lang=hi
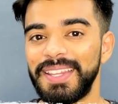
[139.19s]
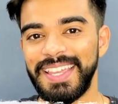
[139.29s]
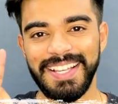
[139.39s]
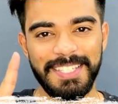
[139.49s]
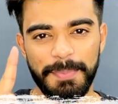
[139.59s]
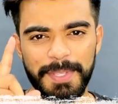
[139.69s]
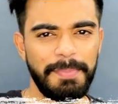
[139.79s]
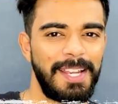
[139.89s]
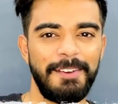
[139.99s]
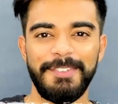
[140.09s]
पढ़ने का सबसे
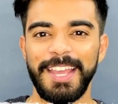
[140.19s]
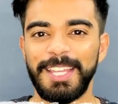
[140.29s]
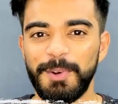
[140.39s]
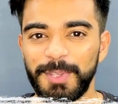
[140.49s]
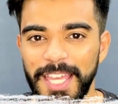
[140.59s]
पहला फायदा होता